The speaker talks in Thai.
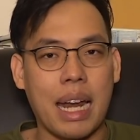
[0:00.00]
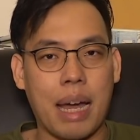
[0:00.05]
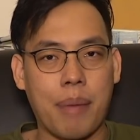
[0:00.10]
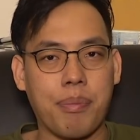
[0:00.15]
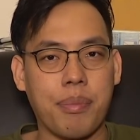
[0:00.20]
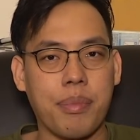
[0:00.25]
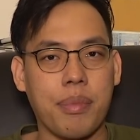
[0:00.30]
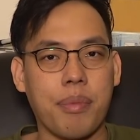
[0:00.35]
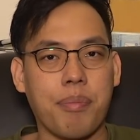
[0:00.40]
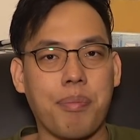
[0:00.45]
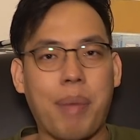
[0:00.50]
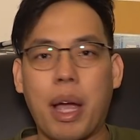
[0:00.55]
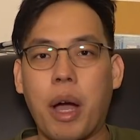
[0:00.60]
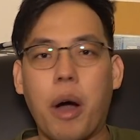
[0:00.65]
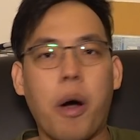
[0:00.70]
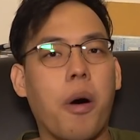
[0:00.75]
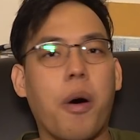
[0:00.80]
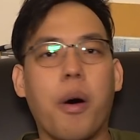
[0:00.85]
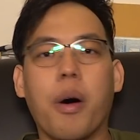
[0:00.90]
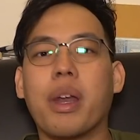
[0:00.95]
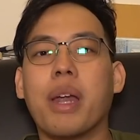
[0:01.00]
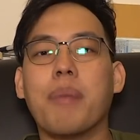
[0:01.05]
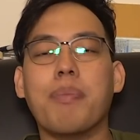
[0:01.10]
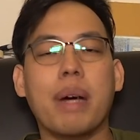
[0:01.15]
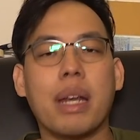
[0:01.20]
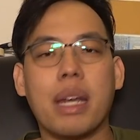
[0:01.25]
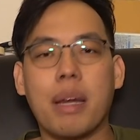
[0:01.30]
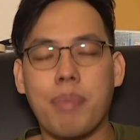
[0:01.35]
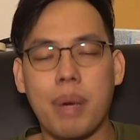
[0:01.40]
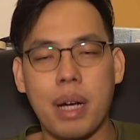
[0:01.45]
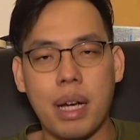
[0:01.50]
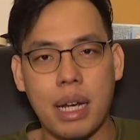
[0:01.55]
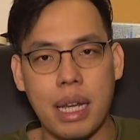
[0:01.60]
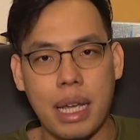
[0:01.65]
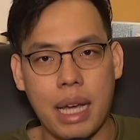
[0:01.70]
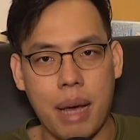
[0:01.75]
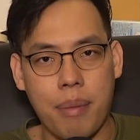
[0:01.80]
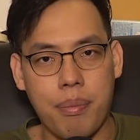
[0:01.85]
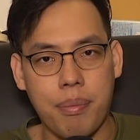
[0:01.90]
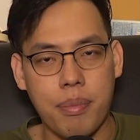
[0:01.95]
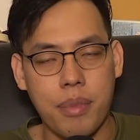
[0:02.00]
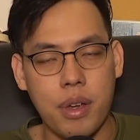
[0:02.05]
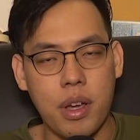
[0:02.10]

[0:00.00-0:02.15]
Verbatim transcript: ครับแม่งหอนระเบิดระเบ้อเลยครับ